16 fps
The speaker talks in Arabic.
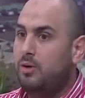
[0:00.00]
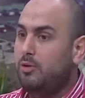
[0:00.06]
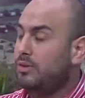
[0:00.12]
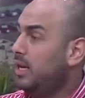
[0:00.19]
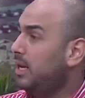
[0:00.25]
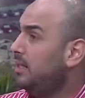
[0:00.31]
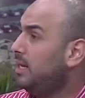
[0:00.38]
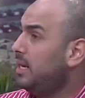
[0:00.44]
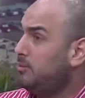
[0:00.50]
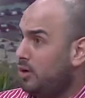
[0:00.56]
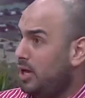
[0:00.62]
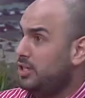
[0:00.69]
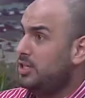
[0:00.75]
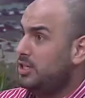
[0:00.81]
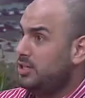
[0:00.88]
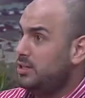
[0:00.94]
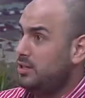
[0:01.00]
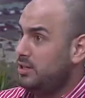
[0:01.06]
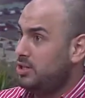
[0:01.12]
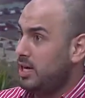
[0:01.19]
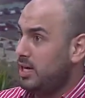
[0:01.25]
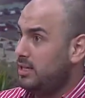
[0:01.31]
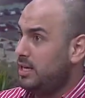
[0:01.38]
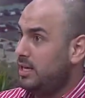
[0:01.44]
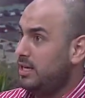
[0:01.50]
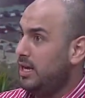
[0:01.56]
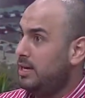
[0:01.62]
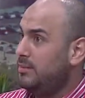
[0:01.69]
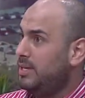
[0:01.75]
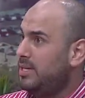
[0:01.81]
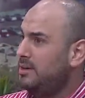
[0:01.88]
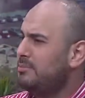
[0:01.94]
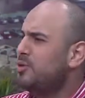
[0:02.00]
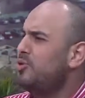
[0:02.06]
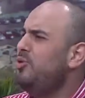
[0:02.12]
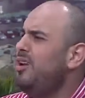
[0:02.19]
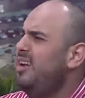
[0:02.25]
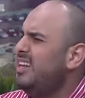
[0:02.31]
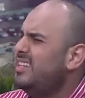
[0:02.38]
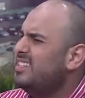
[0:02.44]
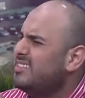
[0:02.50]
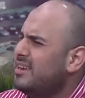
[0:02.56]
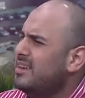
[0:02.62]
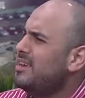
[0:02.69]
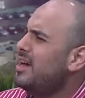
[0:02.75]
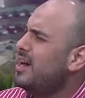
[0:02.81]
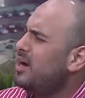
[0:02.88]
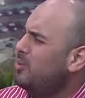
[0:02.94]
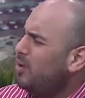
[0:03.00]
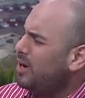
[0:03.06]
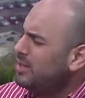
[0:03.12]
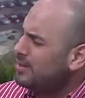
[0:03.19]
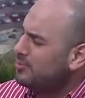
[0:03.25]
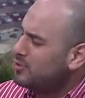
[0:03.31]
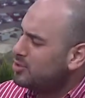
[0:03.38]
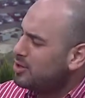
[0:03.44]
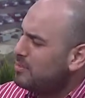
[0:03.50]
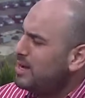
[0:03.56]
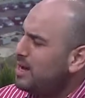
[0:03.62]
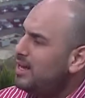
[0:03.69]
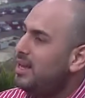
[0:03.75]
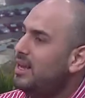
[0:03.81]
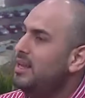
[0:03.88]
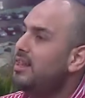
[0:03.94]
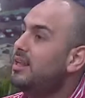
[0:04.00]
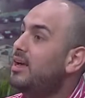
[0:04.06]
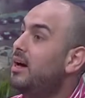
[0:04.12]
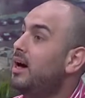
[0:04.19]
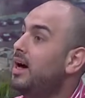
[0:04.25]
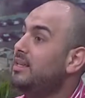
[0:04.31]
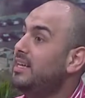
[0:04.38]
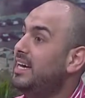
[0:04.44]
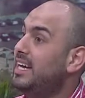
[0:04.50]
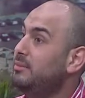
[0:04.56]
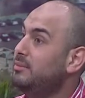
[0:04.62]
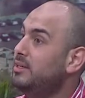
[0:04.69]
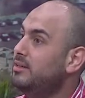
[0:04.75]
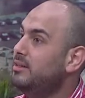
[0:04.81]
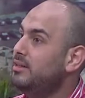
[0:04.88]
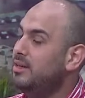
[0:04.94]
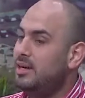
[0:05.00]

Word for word: فطلعت عليها بقول لها عن جد شاهد هذا حلمك بكل استحياء وادب وجمال قالت لي اه هذا حلمي